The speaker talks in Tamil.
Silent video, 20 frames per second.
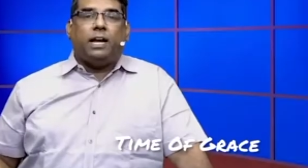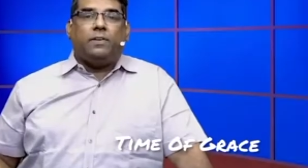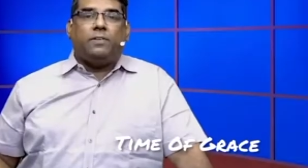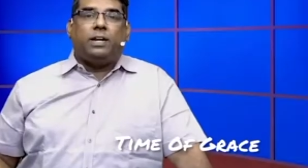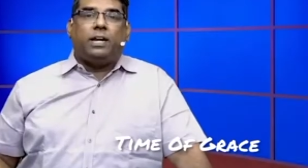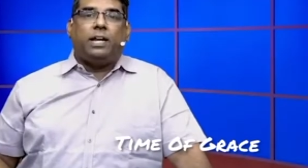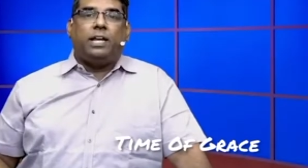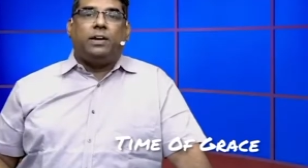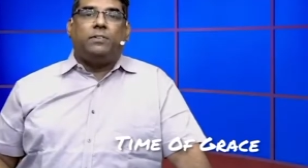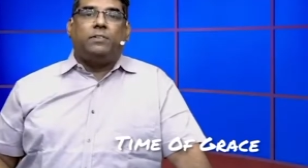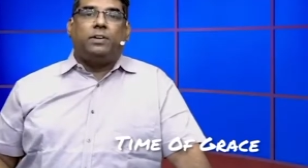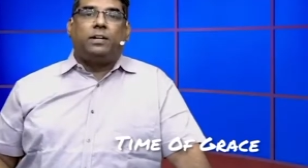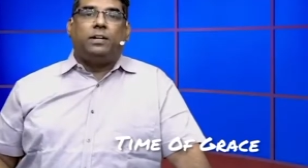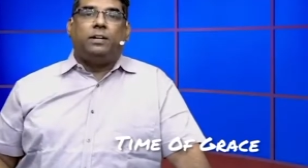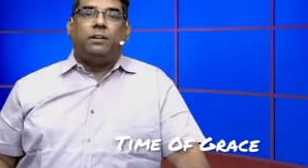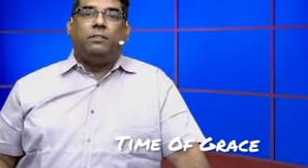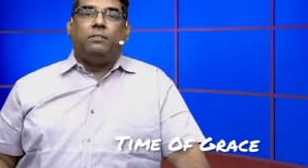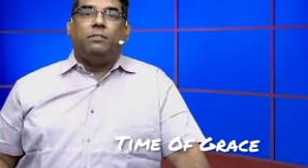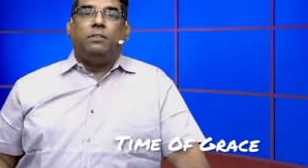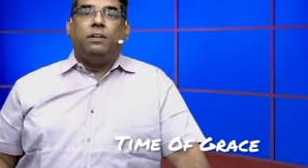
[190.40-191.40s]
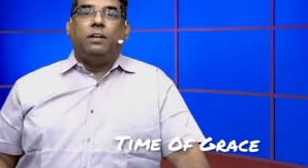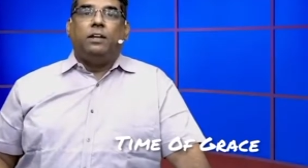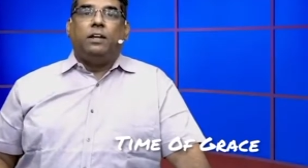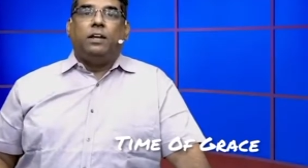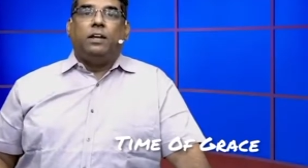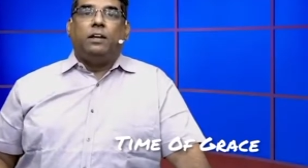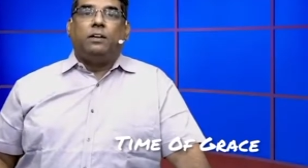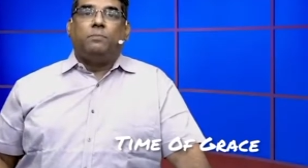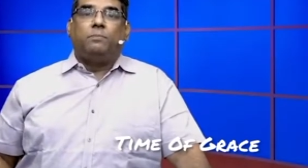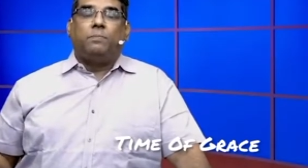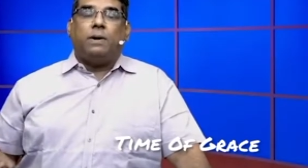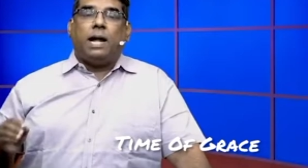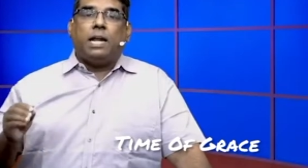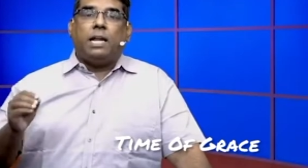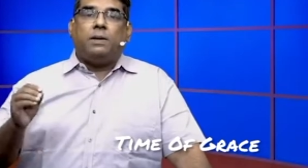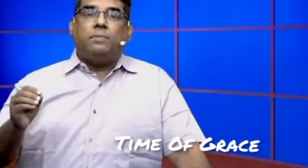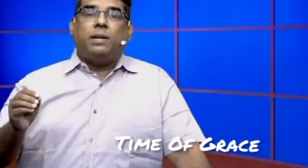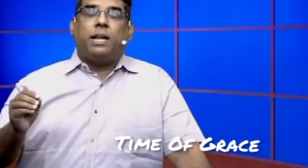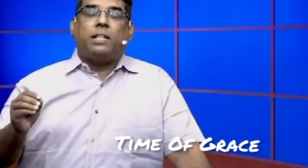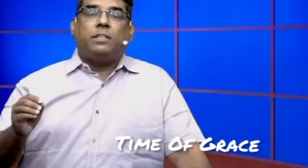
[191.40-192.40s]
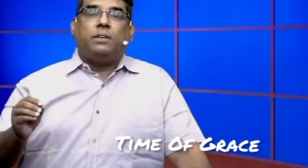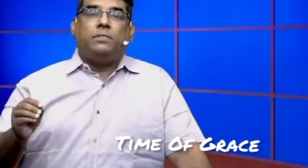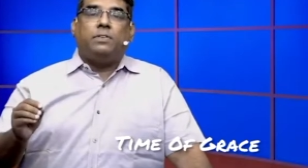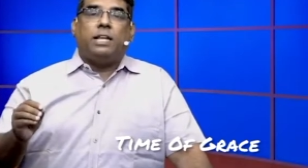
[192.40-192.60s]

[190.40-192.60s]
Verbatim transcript: அவர்களை அவர்கள் பாடம் நடத்த